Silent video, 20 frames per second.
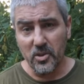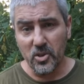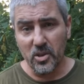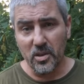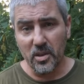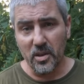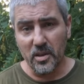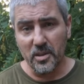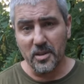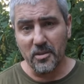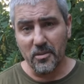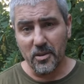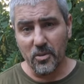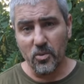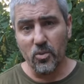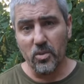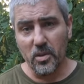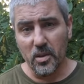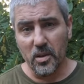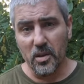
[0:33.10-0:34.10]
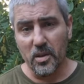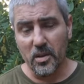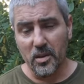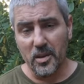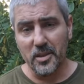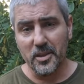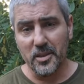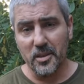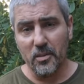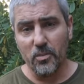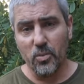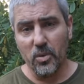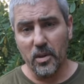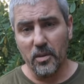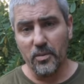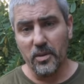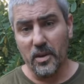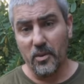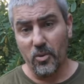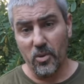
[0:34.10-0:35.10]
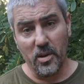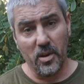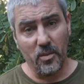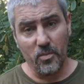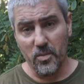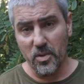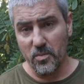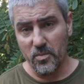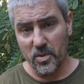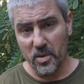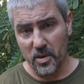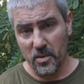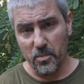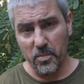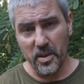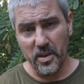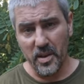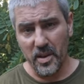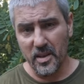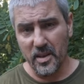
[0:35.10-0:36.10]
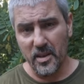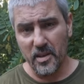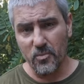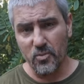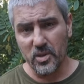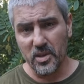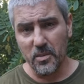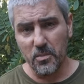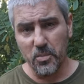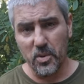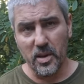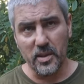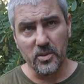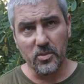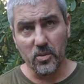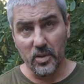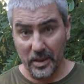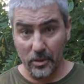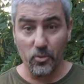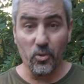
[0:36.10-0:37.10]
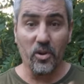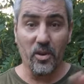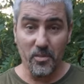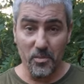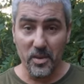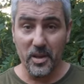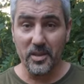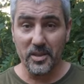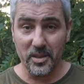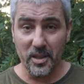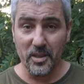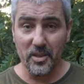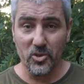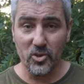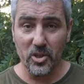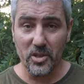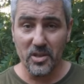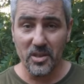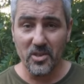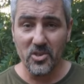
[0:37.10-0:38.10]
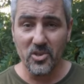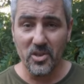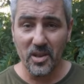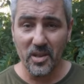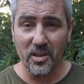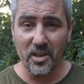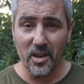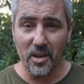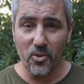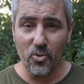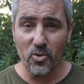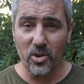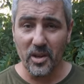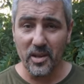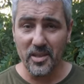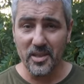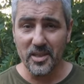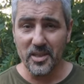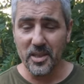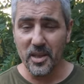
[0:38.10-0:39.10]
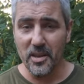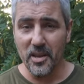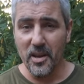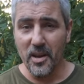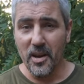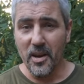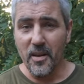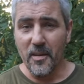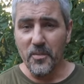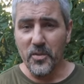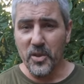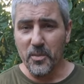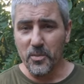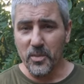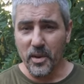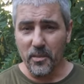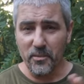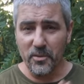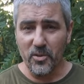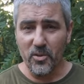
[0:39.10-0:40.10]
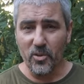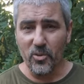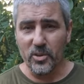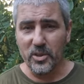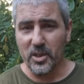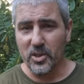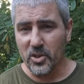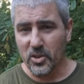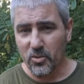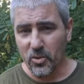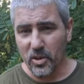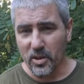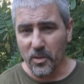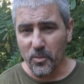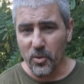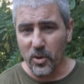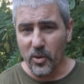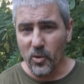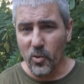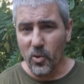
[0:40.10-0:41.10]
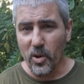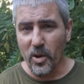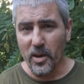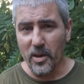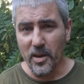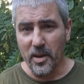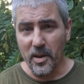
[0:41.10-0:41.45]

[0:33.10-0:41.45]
2014 года Россия была второй армией мира по ядерному запасу, который мы, кстати, частично отдали украинцы им там в 1994 году.